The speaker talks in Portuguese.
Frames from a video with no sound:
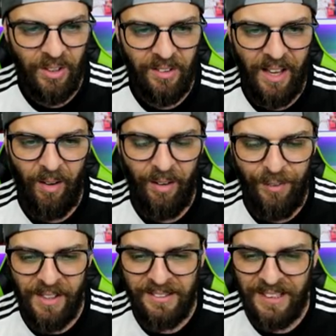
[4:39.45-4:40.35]
que tem. Olha a
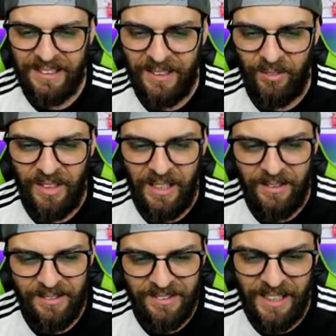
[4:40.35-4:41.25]
finalização dele.
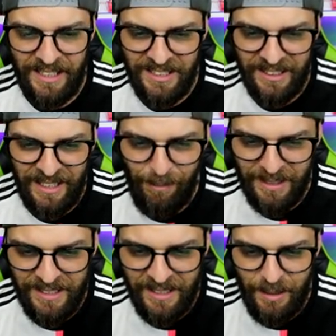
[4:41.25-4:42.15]
esquerdinha dele é
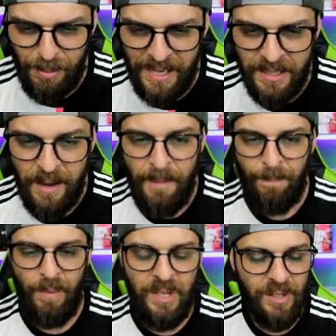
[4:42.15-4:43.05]
embaçada demais.
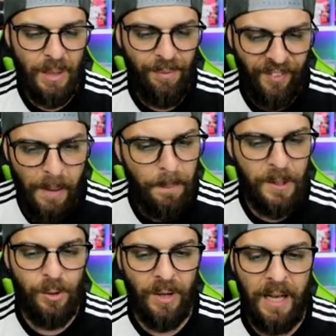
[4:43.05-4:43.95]
Mas eu sempre fiquei
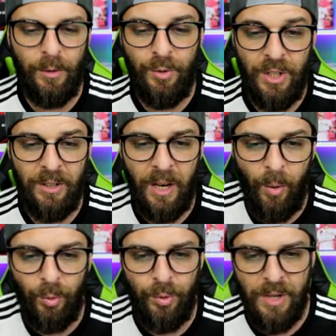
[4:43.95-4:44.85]
impressionado do jeito que ele
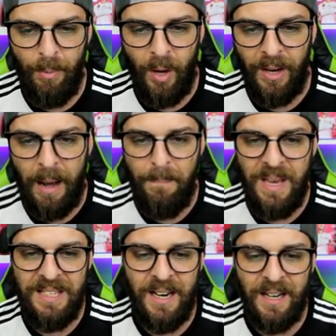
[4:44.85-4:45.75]
conduz a bola.
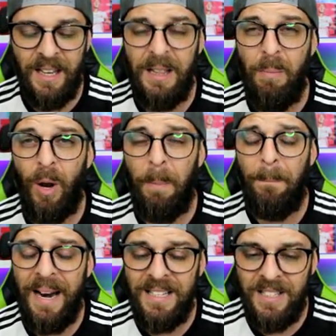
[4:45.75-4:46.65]
Cabeça erguida e bola
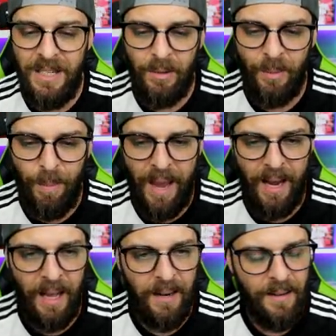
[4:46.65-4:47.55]
pertinho do pé,
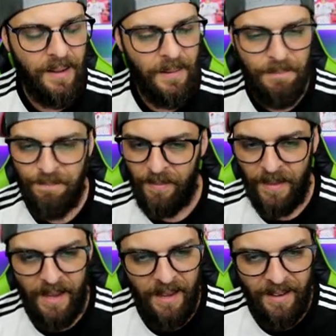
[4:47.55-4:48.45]
cara.
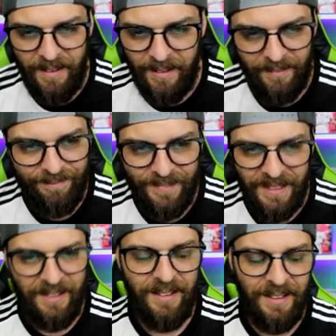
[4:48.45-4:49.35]
É.
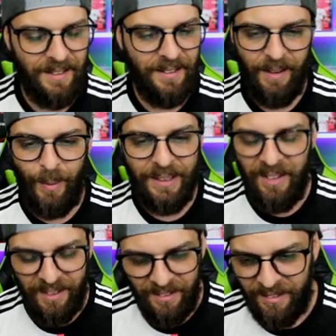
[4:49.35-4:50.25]
É um
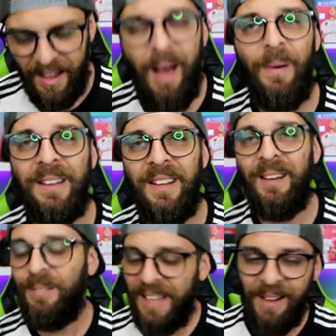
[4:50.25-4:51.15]
ET. É um ET,
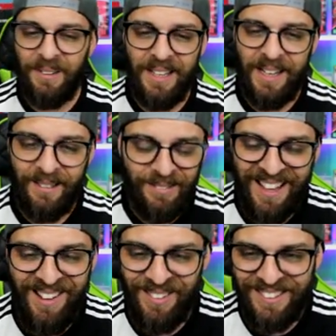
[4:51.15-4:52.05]
não tem outra, não
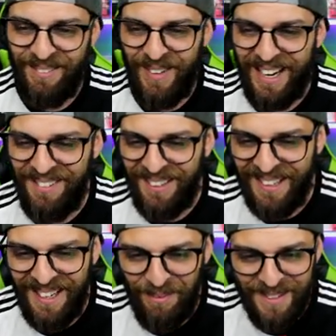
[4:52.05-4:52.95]
tem outra palavra,
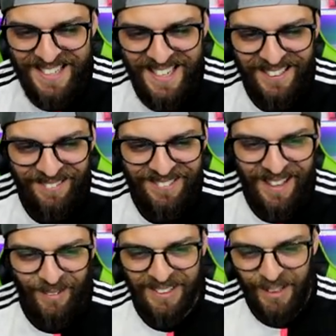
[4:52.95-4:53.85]
né, rapaziada? Não
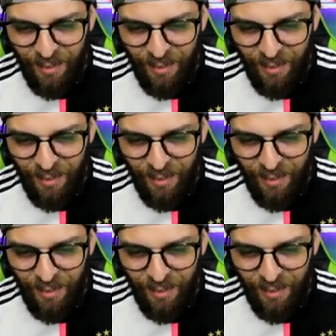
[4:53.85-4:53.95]
tem outra